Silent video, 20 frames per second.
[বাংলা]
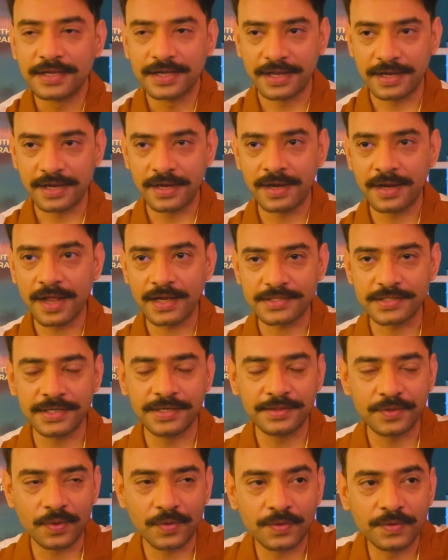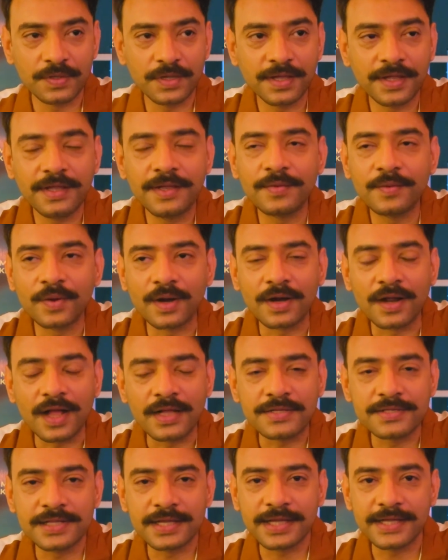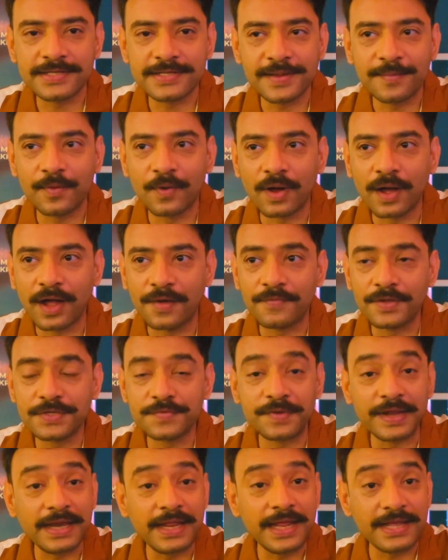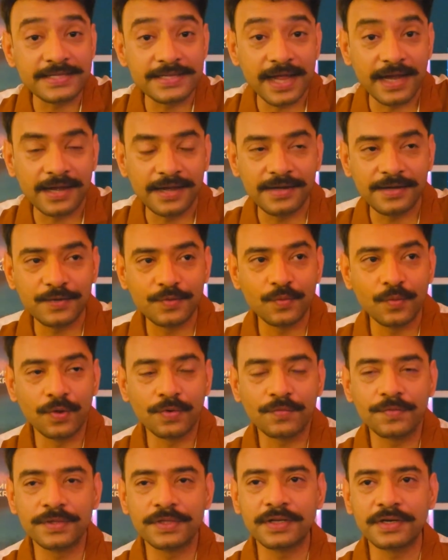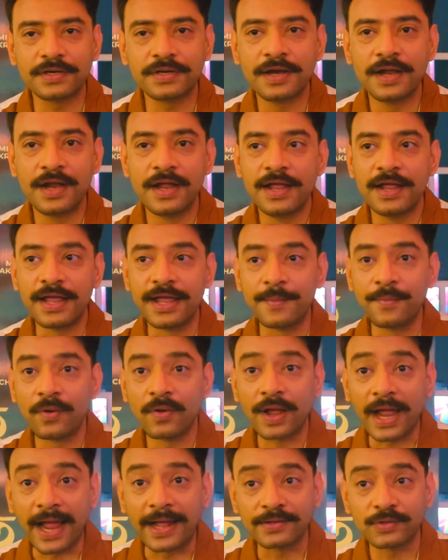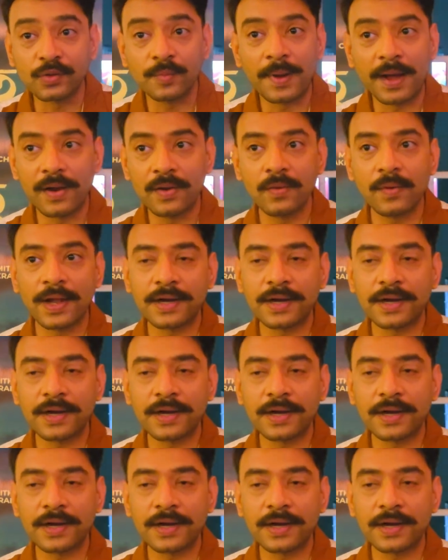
কেরিয়ারে আসিনি তখন থেকেই ওনার কাজ দেখেছি এবং আই ওয়াজ ভেরি এক্সাইটেড টু ওয়ার্ক উইথ হার এবং এত ভালো